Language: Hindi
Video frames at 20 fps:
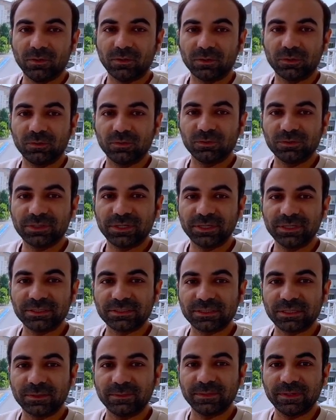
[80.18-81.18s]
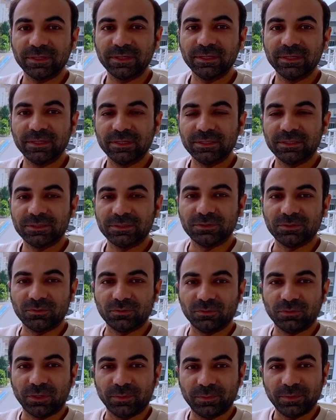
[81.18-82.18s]
और दूसरे हिस्से में
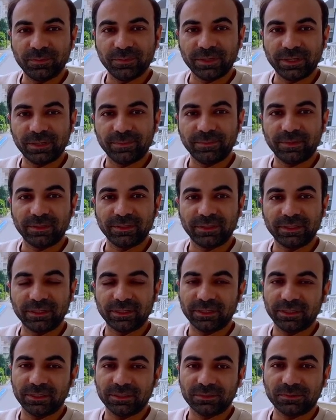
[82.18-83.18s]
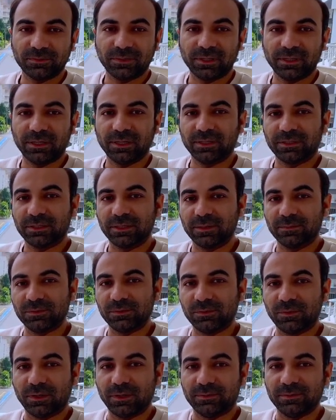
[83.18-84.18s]
जो अभी मैंने बातें की इन सवाल के हम
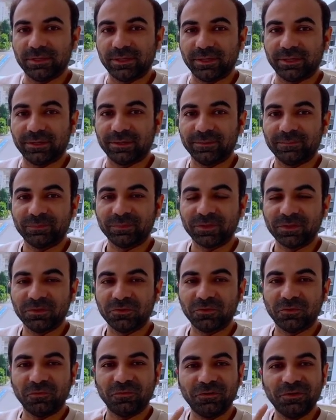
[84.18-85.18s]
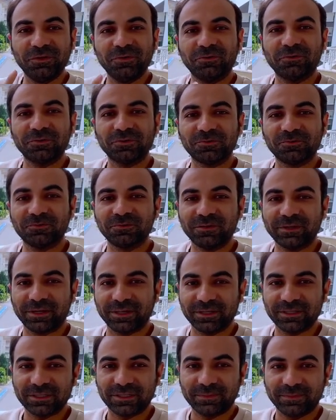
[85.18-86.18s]
जवाब देंगे तो वीडियो को शुरू
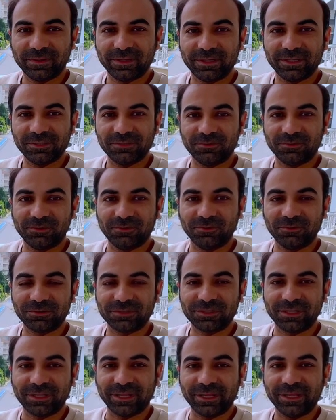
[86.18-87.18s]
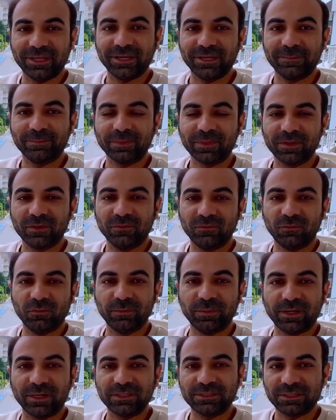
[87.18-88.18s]
करने से पहले जो दोस्त नए हैं वो
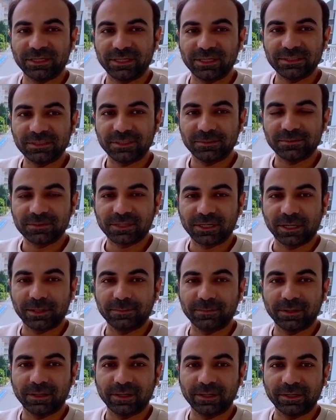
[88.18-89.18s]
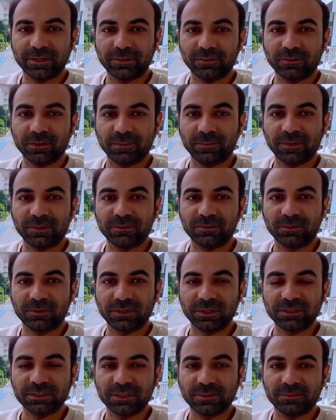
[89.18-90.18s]
मेरा चैनल सब्सक्राइब कर लें क्योंकि मैं
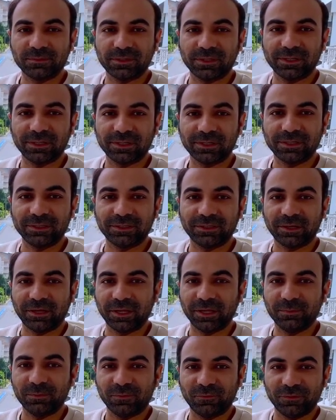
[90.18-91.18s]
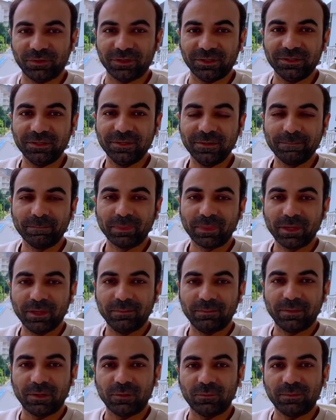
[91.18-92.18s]
तुर्की से मतलब इंतहाई मुफीद
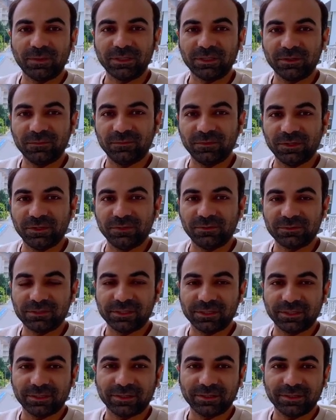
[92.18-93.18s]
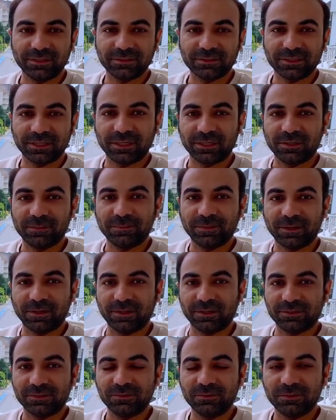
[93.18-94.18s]
मालूमती वीडियोस लेकर इस चैनल पर
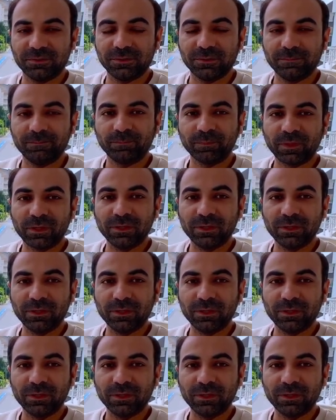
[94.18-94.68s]
हाज़िर होता हूँ